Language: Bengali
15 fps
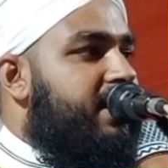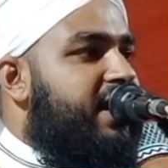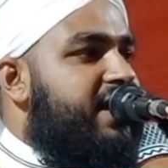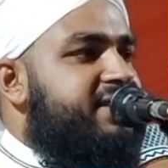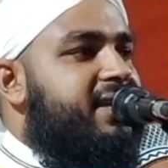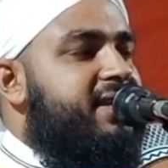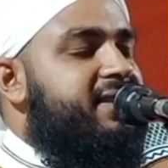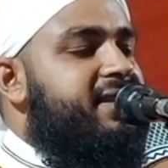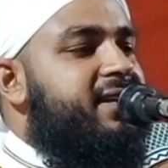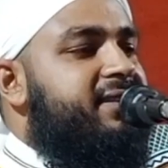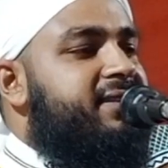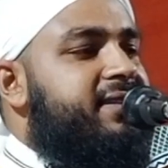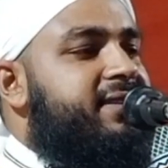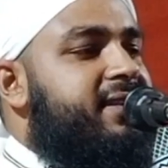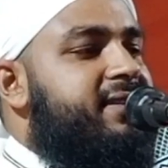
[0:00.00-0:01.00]
রাস্তা দিয়ে
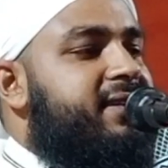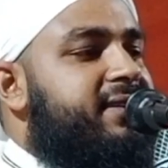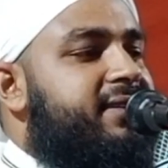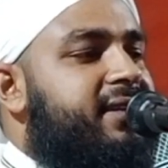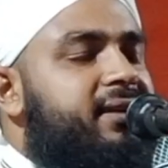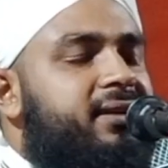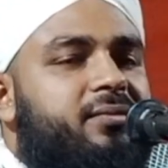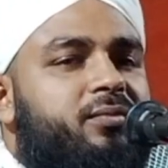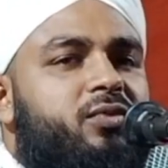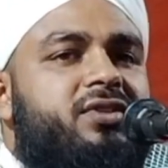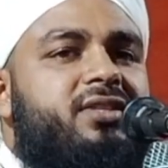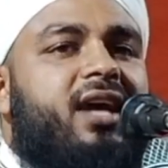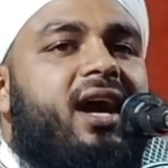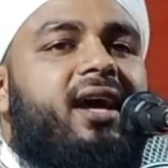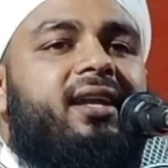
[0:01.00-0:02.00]
যেতে যেতে
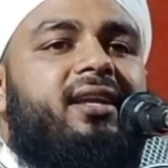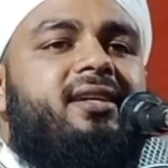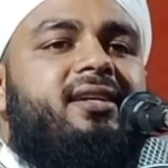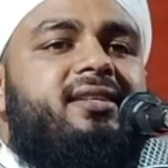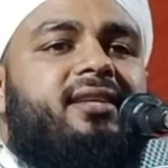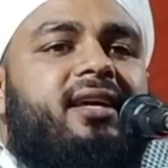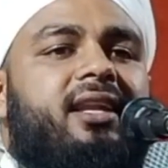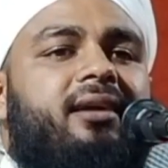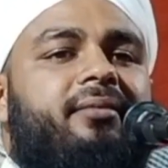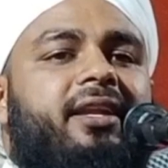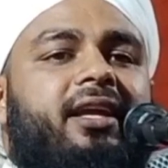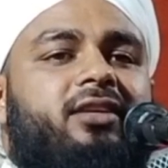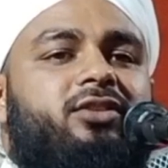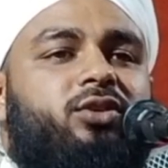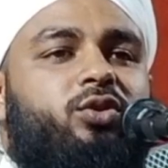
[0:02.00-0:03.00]
মুসা আলী
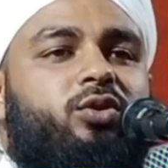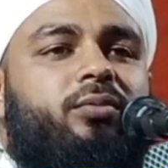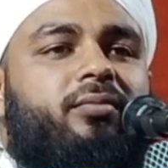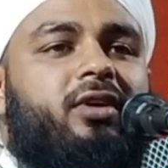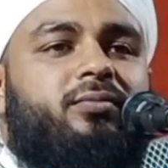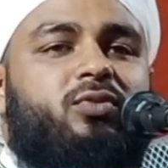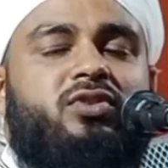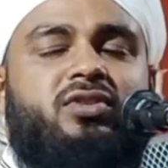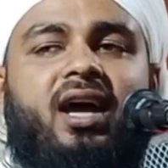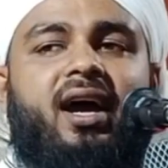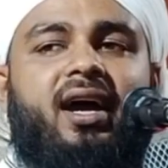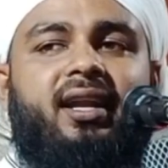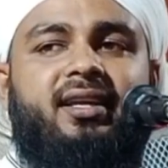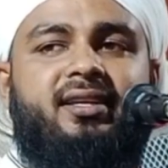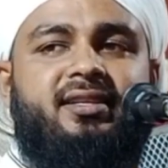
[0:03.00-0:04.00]
সালামের একজন উম্মত মুসা
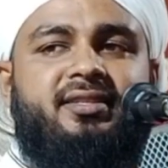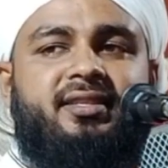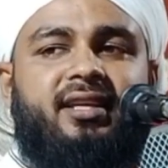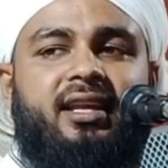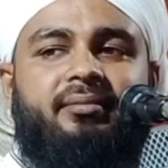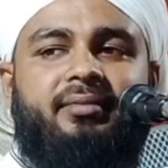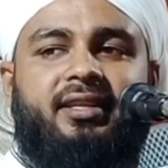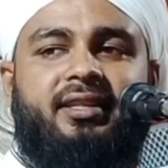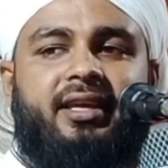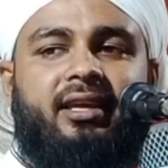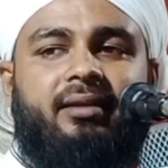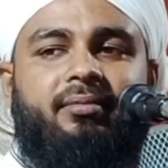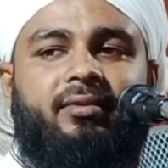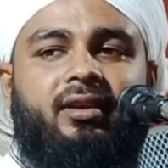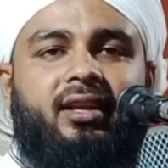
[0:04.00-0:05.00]
আলী সালামকে
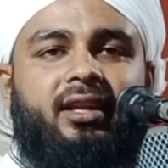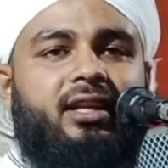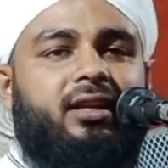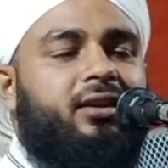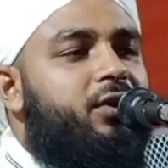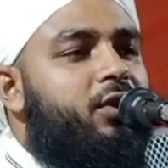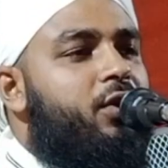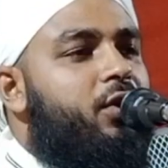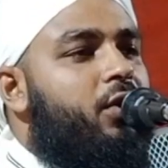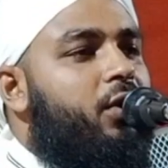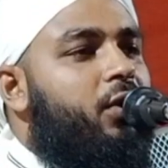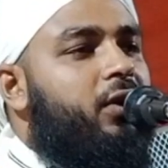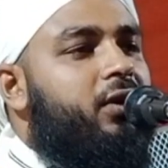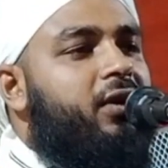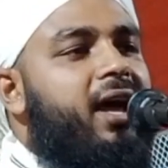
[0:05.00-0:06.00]
দেখে বললেন
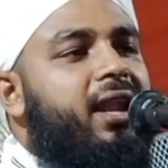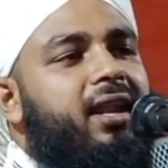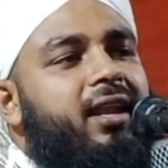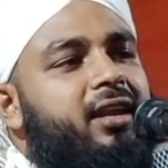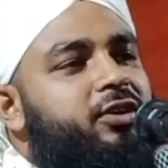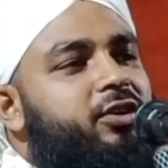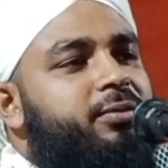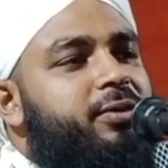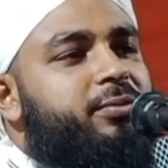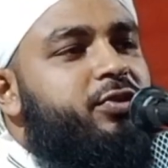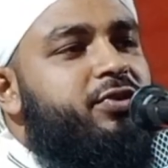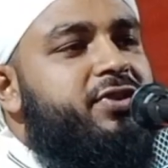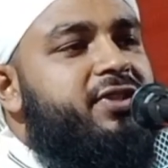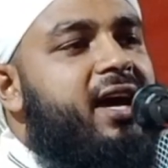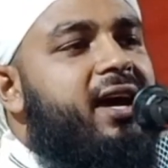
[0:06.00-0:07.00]
ওগো আল্লাহর নবী
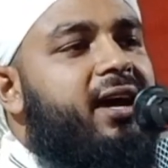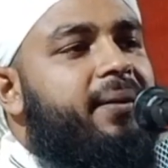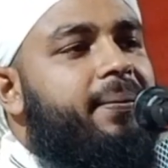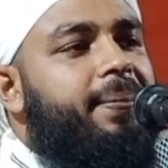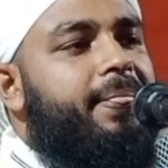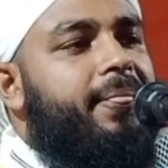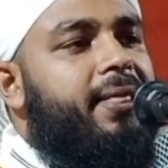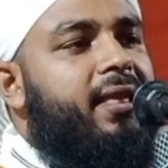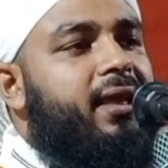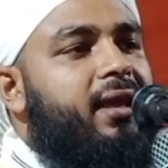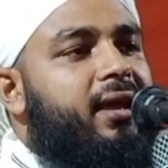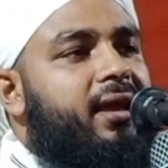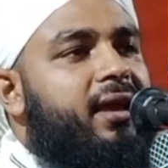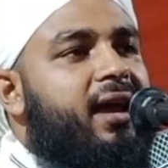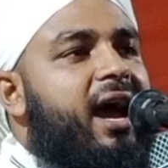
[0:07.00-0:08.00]
মুসা
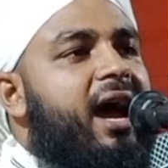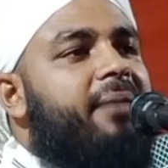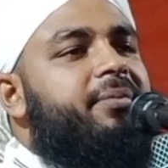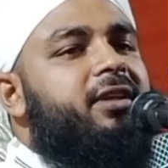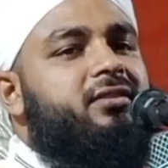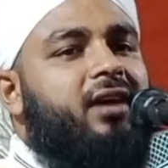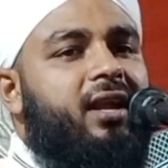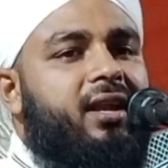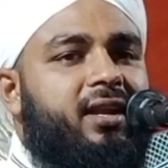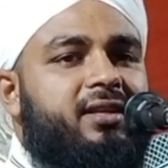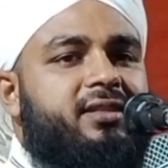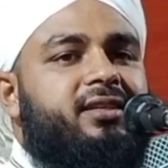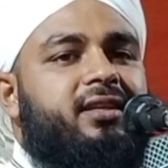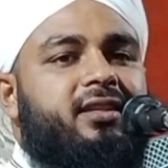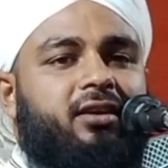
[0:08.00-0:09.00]
আপনি তো
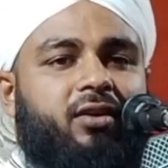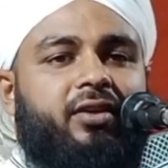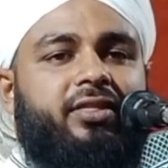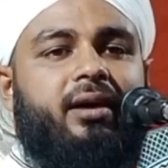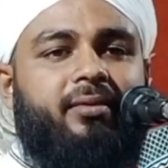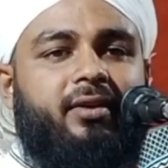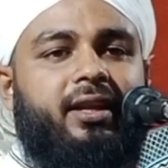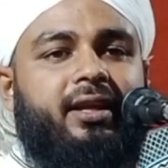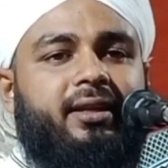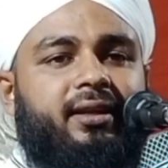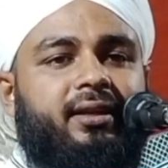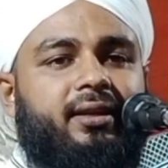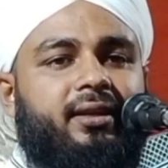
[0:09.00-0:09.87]
আল্লাহর সাথে কথা বলেন